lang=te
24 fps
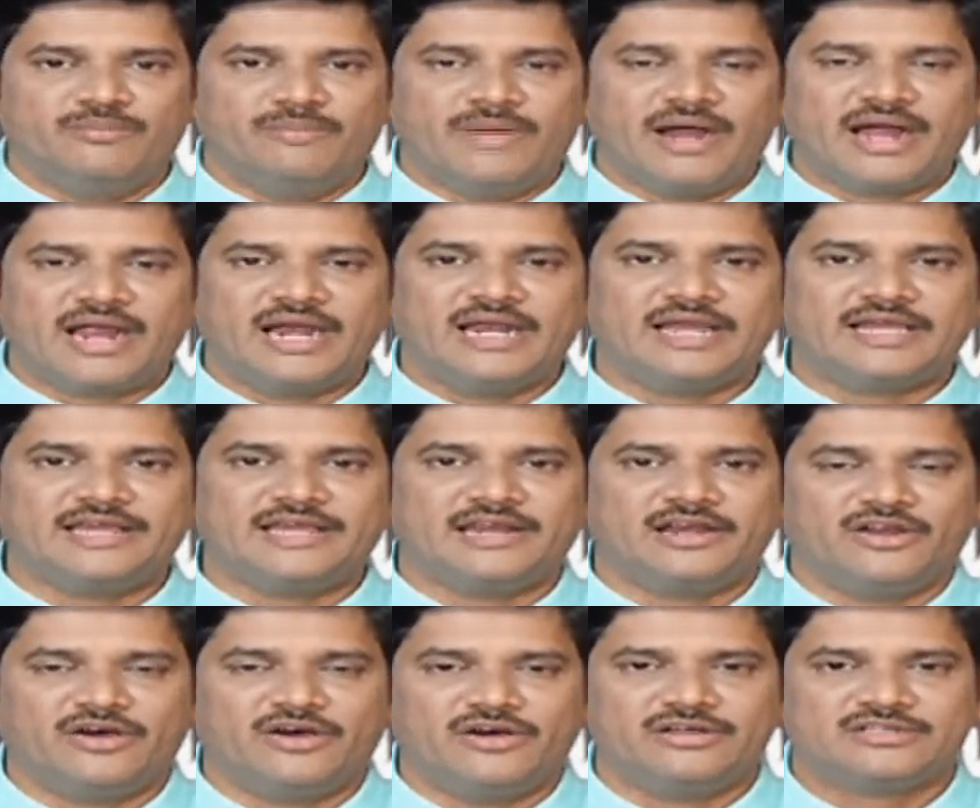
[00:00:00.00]

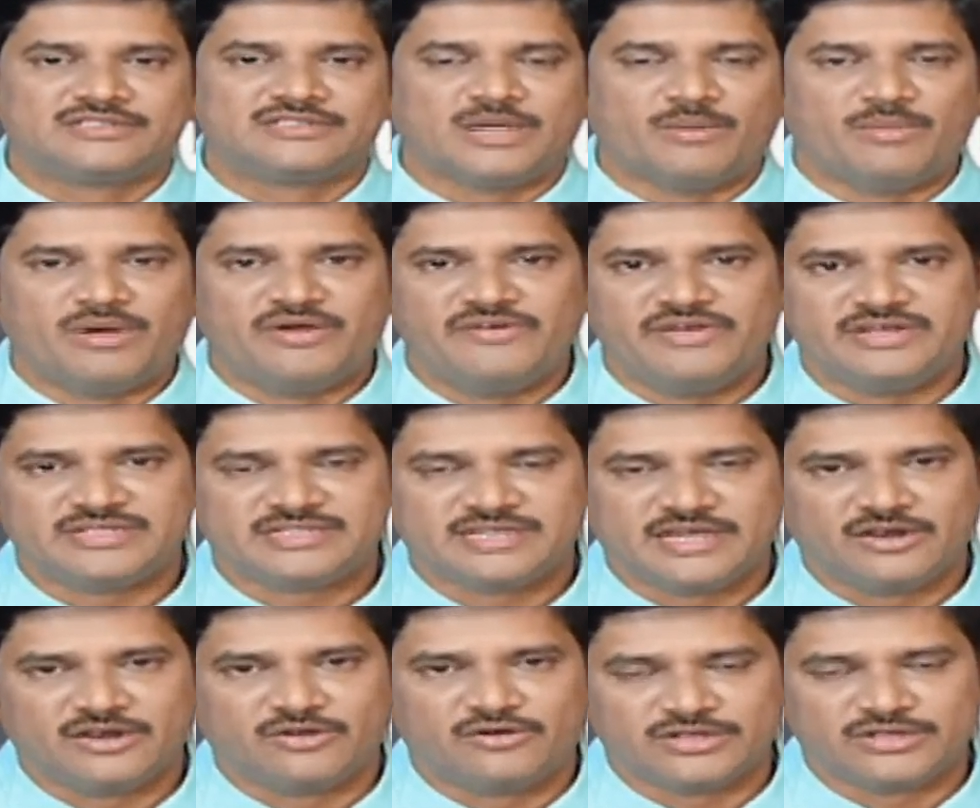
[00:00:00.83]
మంగళగిరిలో
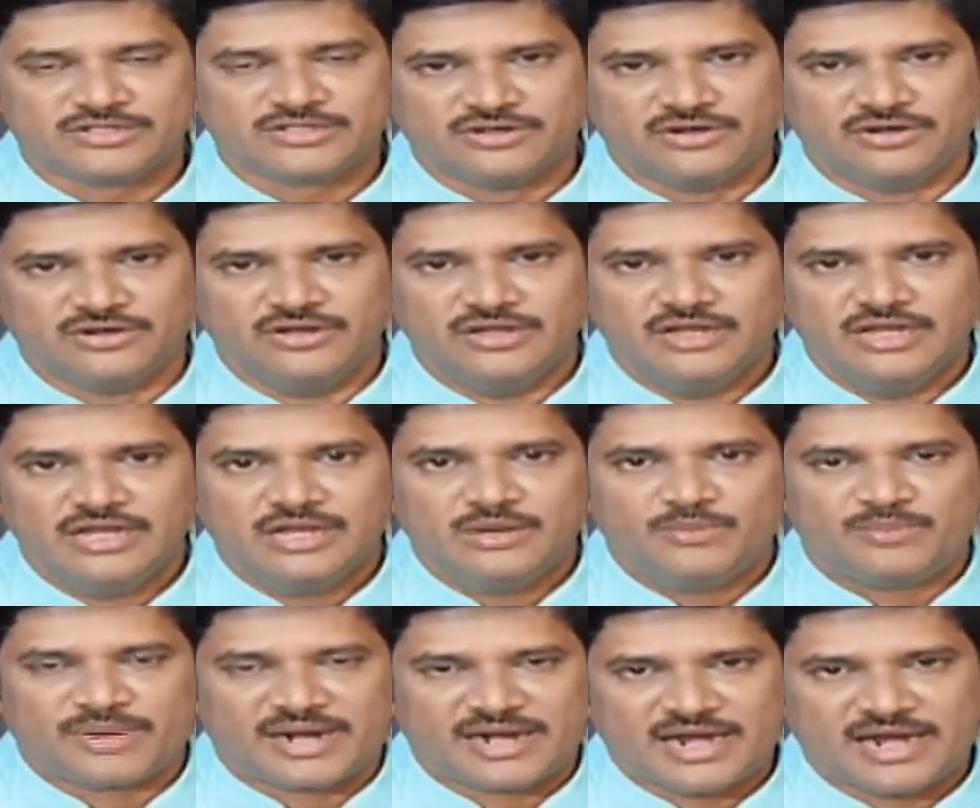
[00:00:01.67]
సమావేశాల కోసం
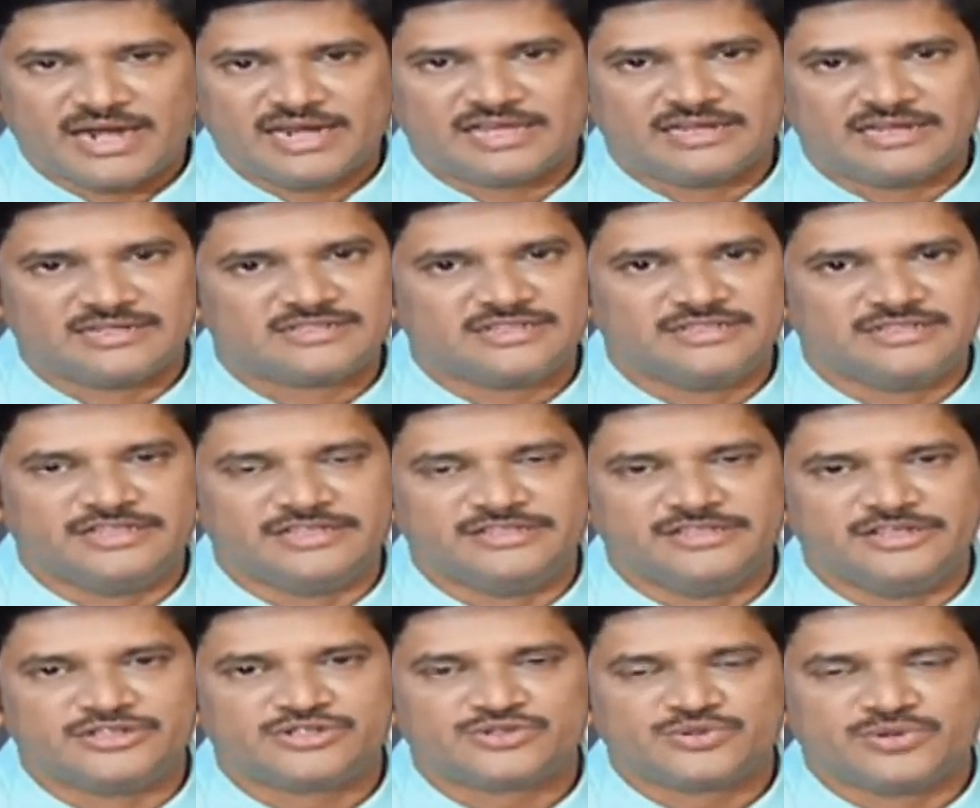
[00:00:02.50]
ప్రణాళికను సిద్ధం
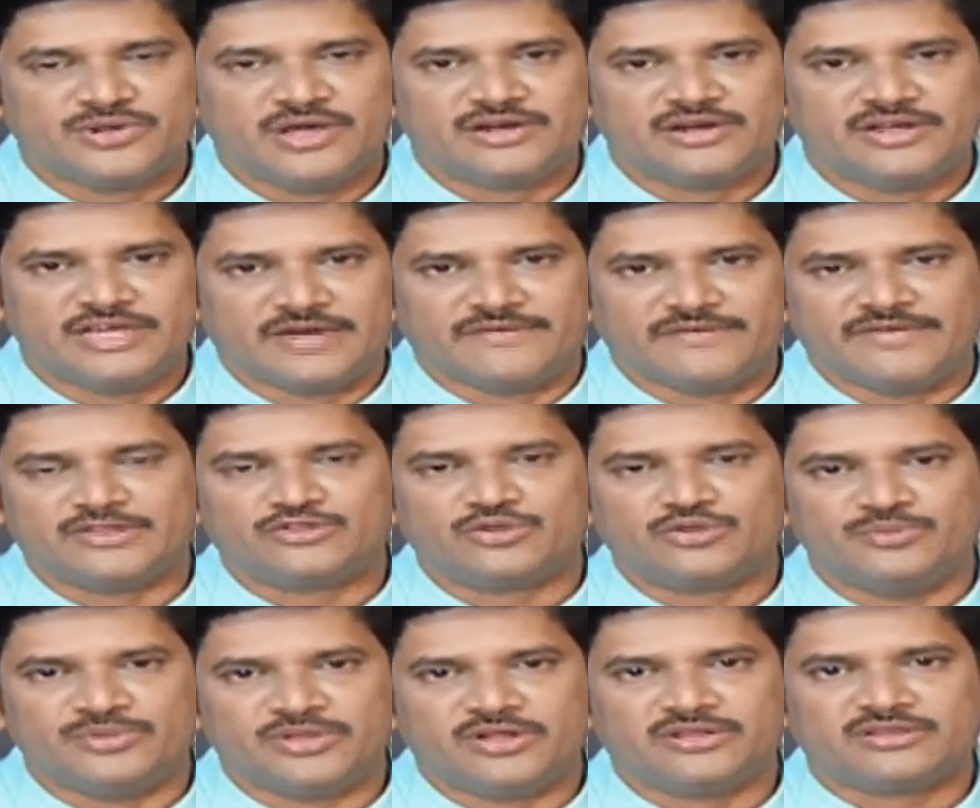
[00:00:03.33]
చేసుకున్నారు ఇరవై
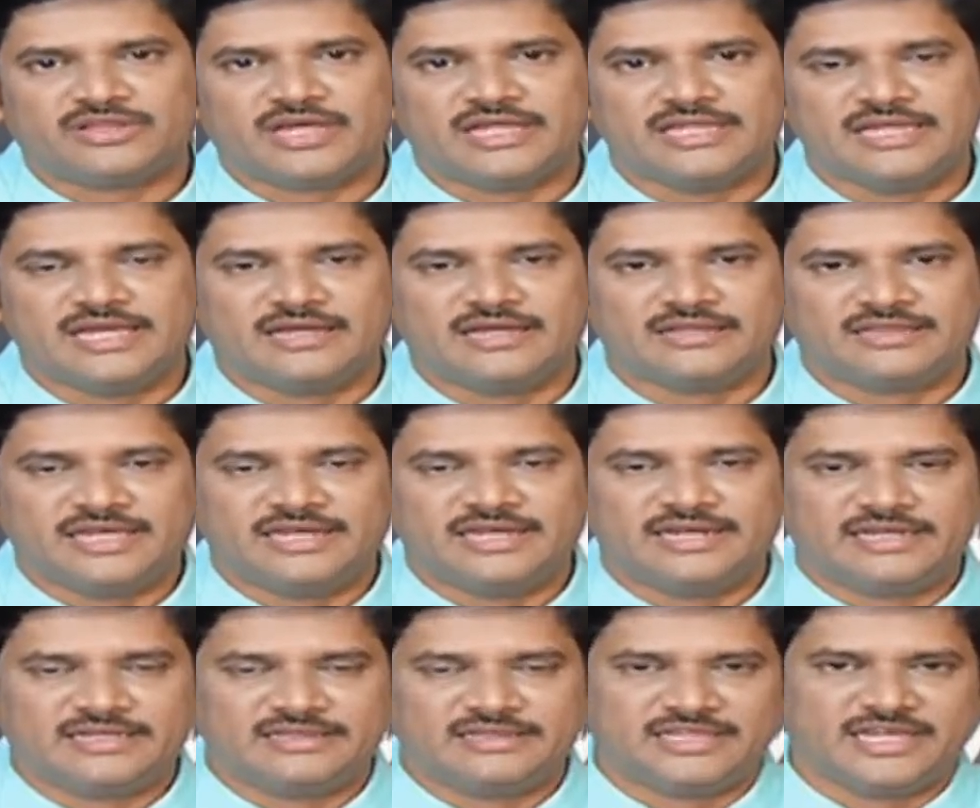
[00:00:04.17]
తొమ్మిదవ
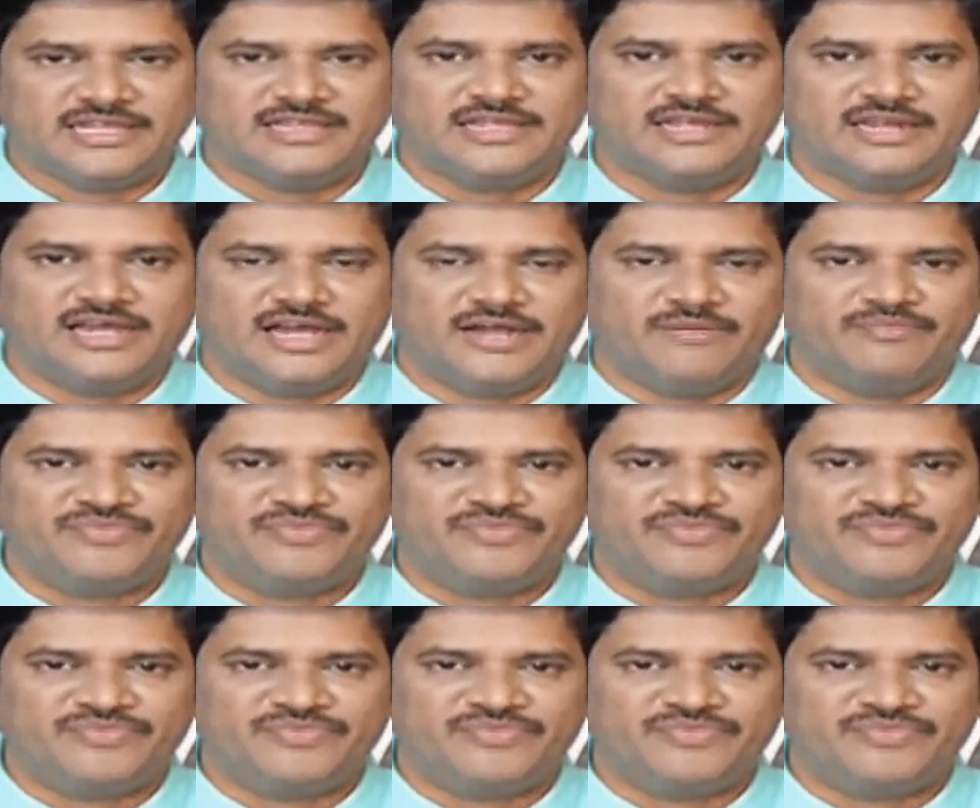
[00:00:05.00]
తేదీ తేదీన